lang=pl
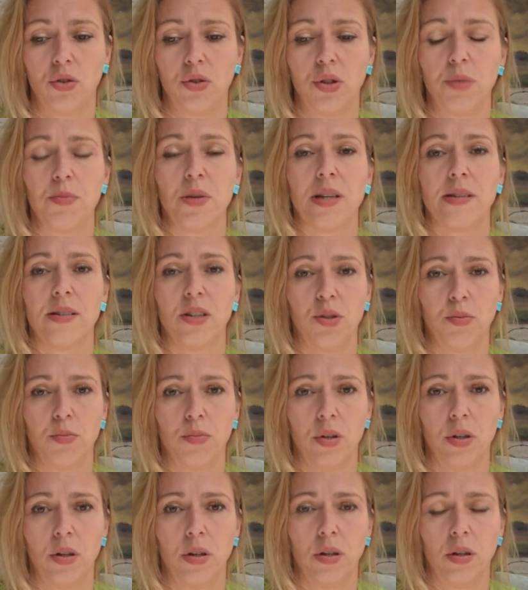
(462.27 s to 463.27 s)
czym
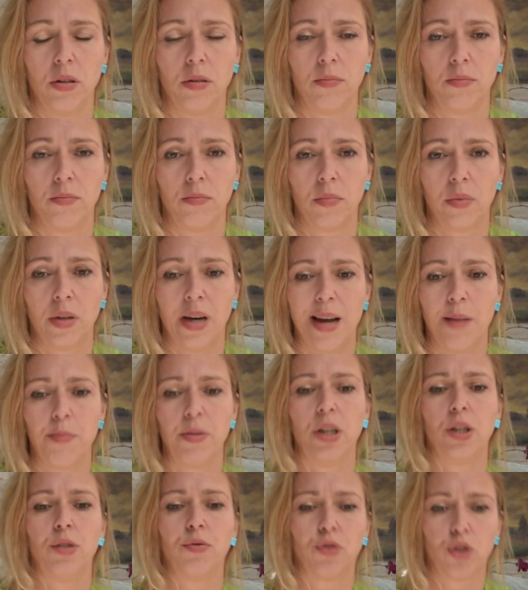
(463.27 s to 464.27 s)
jesteśmy mm,
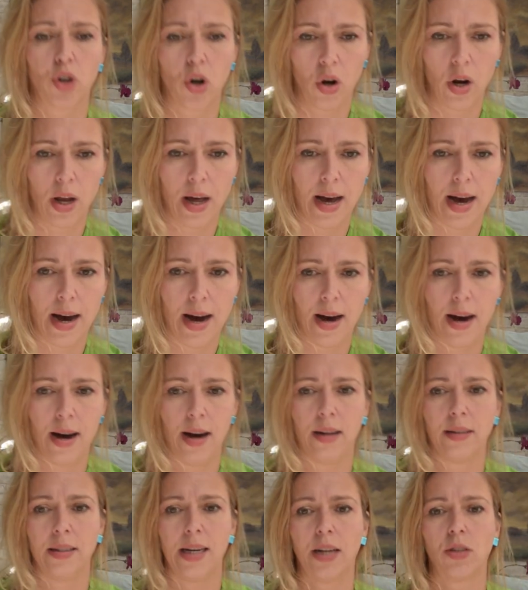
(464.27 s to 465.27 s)
karmieni w szkole,
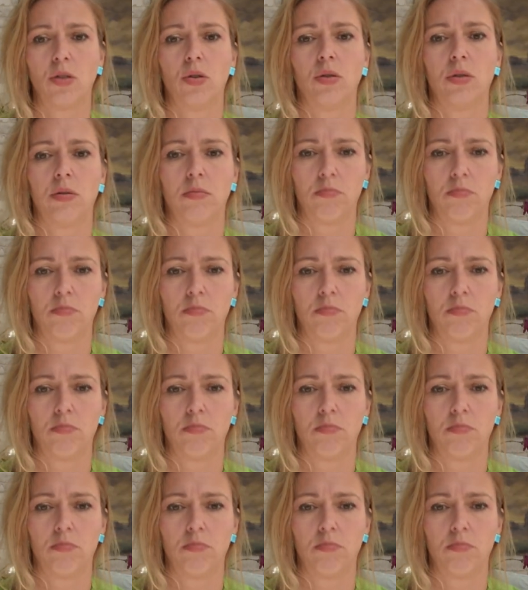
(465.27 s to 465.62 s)
a jak to